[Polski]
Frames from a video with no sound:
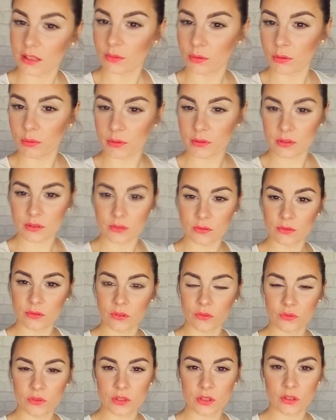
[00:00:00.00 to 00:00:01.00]
To po
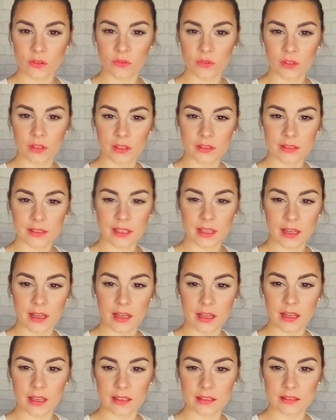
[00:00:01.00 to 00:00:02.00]
prostu to wszystko
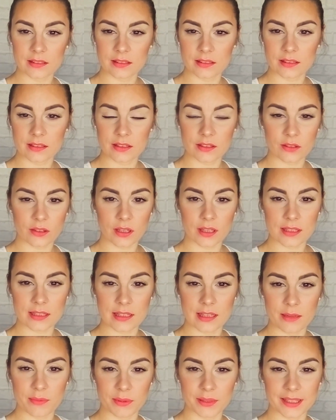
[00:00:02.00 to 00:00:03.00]
wygląda 100
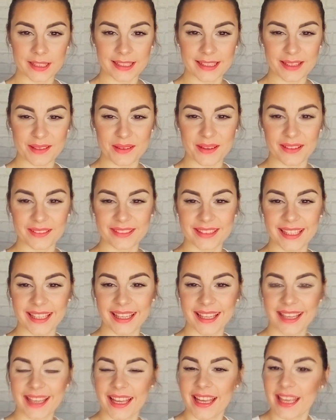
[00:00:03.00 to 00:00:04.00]
razy lepiej tak
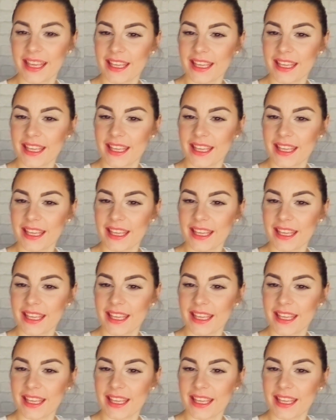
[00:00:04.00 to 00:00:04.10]
naprawdę.